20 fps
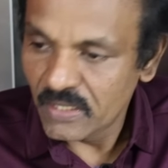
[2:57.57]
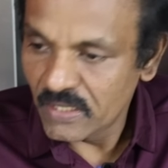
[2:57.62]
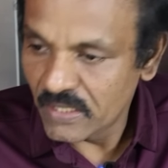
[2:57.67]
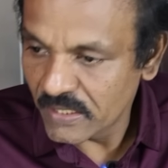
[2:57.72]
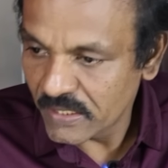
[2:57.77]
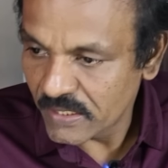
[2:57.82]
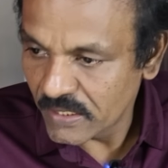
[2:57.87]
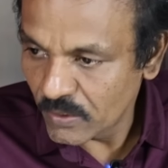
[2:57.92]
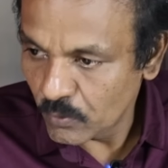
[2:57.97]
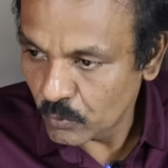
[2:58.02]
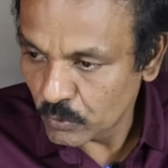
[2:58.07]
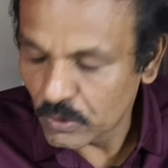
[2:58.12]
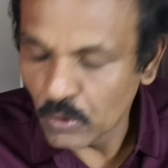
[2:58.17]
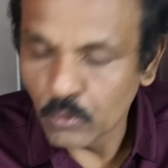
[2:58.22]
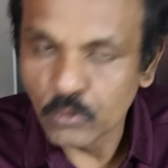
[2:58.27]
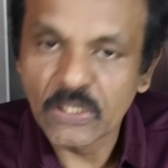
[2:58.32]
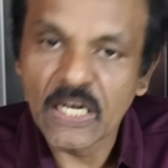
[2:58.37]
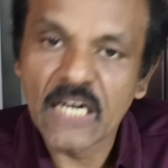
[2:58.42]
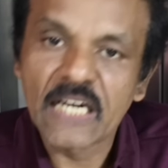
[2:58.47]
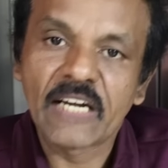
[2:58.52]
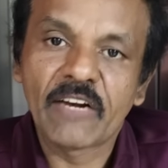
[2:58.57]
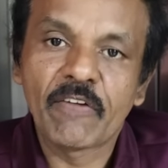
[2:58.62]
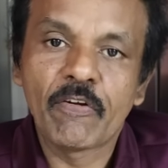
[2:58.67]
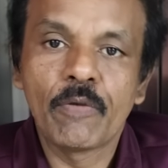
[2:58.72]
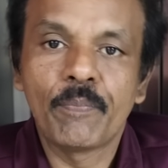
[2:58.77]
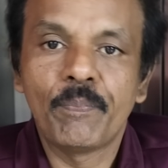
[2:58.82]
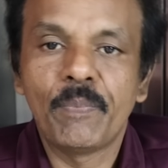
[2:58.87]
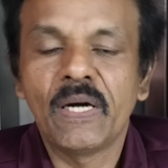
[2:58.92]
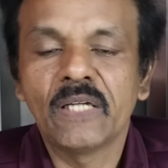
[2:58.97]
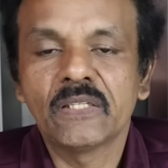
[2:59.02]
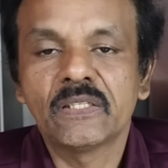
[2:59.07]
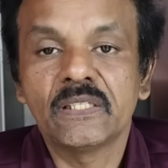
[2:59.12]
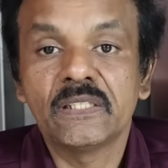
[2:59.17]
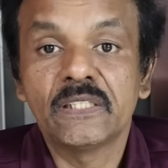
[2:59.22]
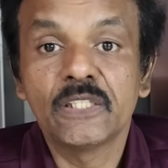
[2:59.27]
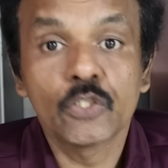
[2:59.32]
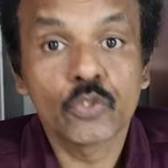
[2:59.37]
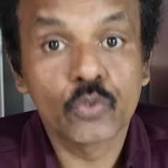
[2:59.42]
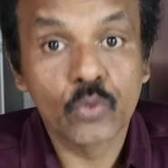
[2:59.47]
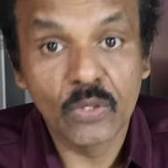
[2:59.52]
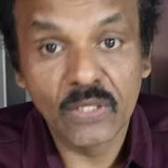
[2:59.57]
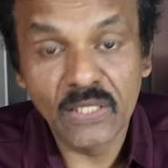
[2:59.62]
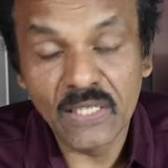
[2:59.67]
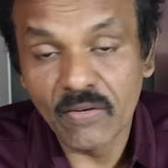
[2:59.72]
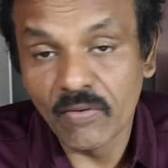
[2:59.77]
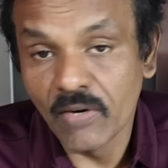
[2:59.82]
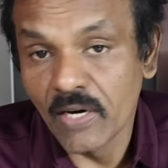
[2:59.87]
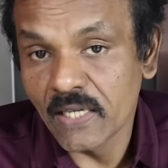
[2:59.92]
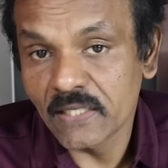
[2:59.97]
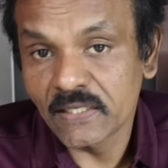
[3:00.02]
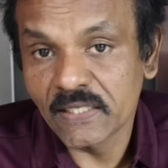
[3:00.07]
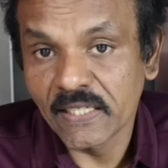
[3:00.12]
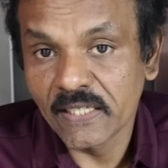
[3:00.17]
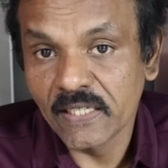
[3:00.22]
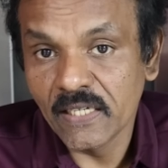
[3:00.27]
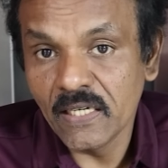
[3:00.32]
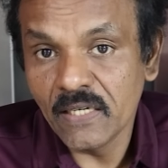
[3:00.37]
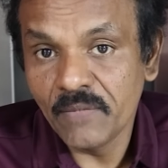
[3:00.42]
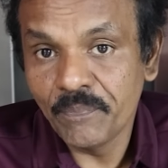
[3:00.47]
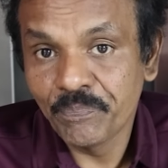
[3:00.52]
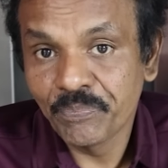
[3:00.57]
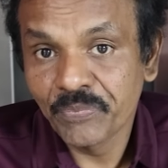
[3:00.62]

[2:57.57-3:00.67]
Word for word: இன்றைக்கி உத்தவ் தாக்கரவை பார்த்துட்டு சொன்ன வார்த்தைகள்